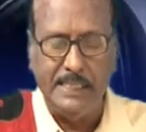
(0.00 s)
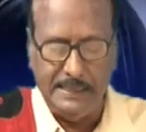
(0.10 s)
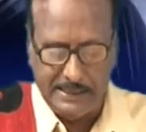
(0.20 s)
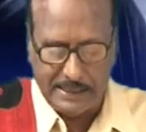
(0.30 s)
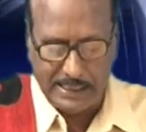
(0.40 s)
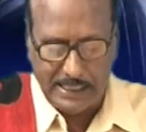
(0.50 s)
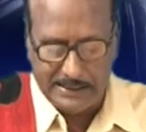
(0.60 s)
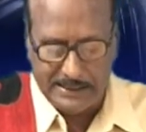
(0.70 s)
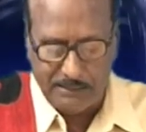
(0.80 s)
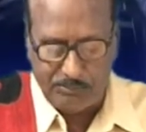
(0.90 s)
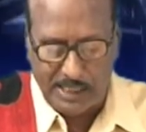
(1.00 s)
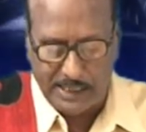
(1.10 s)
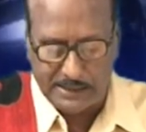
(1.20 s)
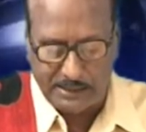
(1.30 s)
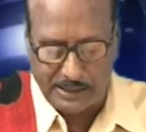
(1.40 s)
இந்த காட்சியை
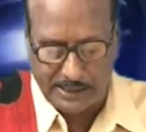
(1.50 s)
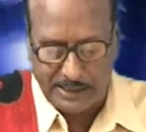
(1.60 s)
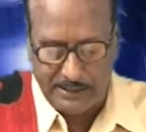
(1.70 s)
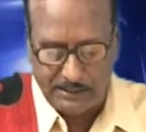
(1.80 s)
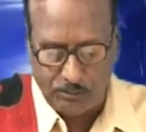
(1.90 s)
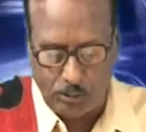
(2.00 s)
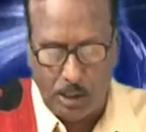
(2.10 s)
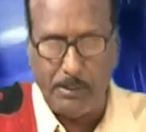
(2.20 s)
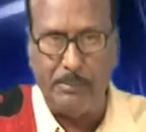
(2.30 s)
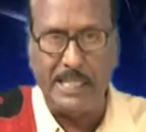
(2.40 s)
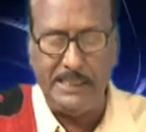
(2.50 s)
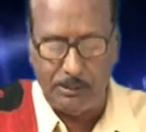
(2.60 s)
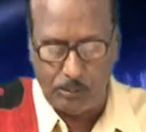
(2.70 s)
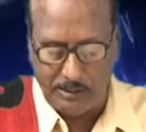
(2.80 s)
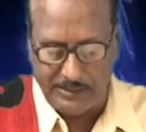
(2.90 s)
பார்த்த மக்கள் கோபமடைந்த
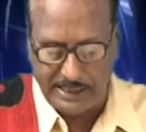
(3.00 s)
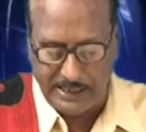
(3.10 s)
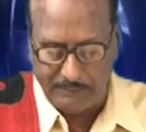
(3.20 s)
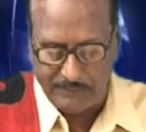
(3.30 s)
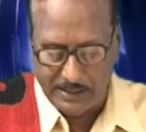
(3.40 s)
உழவர்கள்